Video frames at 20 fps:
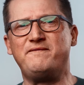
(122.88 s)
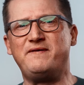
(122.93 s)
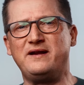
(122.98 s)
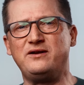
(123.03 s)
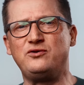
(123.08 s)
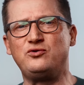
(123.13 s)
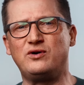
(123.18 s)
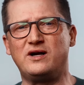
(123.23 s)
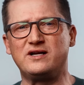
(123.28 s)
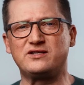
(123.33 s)

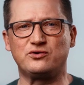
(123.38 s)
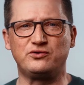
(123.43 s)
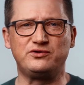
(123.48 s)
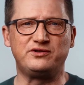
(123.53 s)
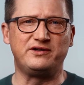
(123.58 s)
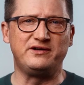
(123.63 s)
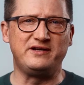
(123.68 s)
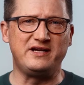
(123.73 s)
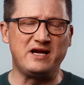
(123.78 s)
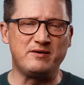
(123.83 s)
wenn du als
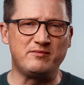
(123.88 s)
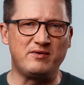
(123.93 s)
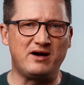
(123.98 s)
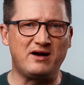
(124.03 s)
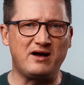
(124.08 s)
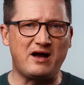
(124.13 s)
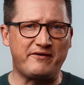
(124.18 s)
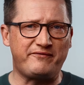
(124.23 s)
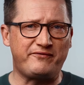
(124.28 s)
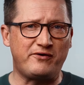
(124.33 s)

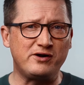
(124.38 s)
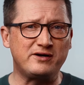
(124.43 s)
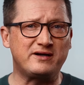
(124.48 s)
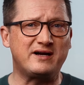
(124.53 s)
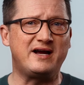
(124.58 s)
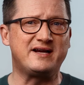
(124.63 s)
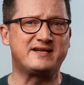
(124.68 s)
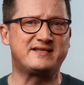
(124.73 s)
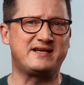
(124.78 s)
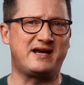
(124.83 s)
Unternehmer
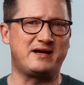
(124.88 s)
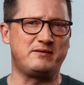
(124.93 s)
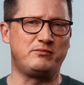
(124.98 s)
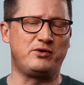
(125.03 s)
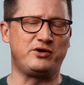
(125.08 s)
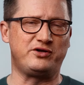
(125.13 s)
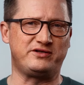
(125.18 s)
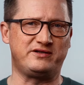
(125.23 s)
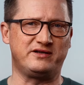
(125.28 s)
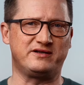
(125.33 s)
erfolgreich sein
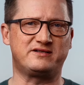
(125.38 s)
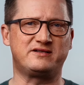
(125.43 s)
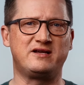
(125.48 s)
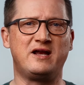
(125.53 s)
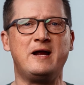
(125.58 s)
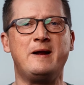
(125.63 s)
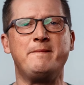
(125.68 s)
möchtest.